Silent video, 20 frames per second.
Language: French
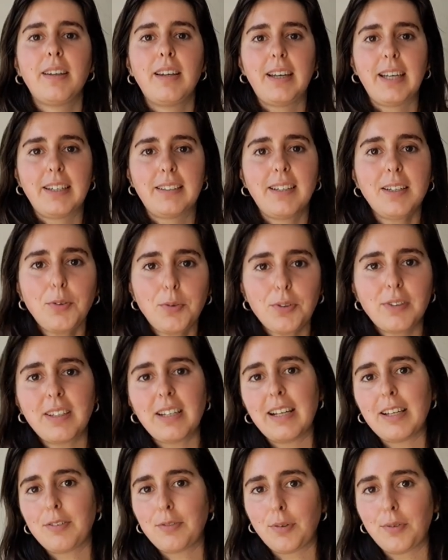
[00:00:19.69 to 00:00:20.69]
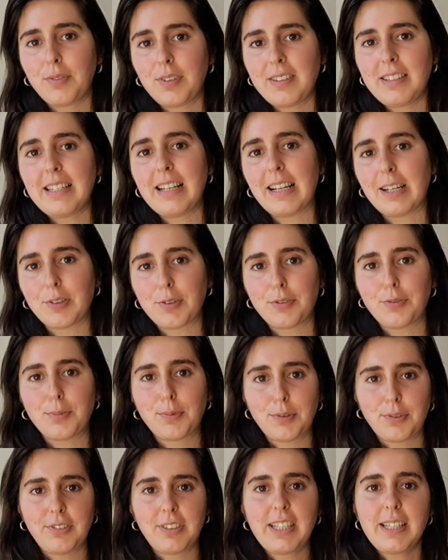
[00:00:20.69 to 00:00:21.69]
avec d'un côté l'astrophysique, la
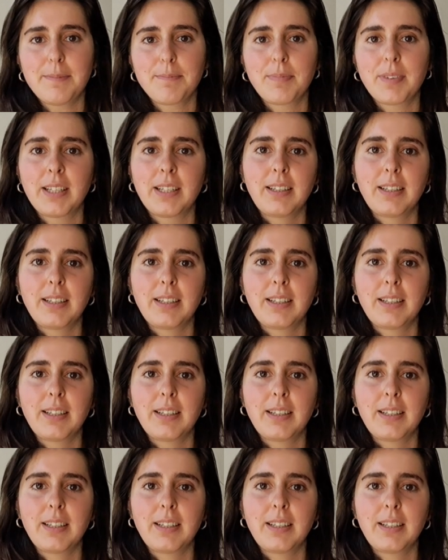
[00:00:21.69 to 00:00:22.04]
cosmologie,